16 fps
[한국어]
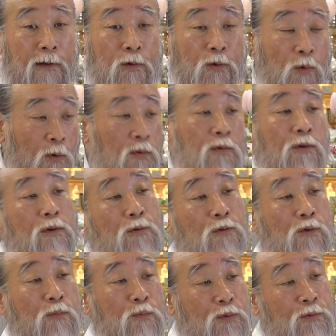이런 걸
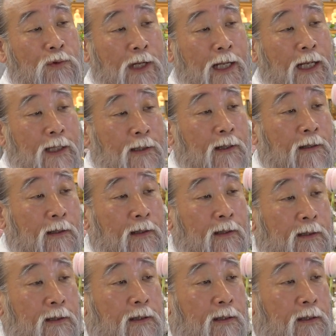공부를 해야 되는
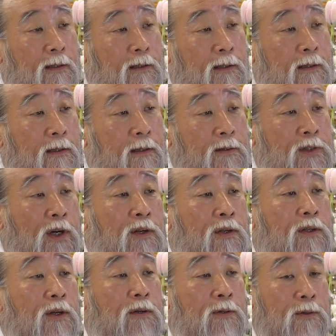거죠.
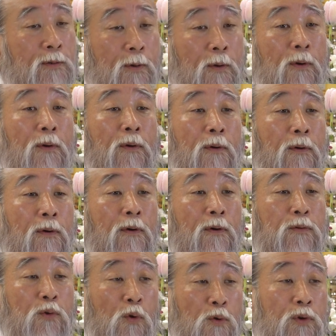성경도,
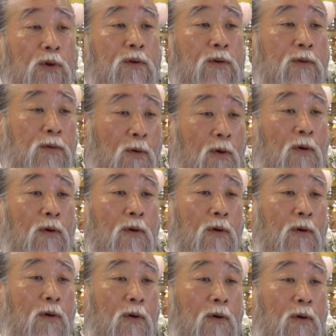도경도.
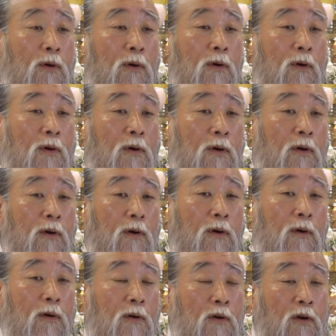
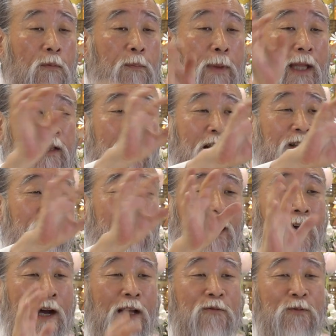그 몇
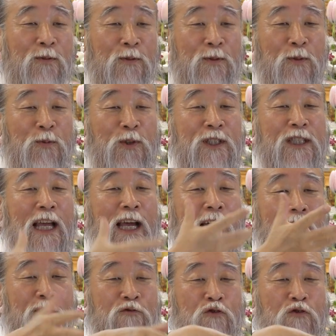단어만 가지고도 우리 생활에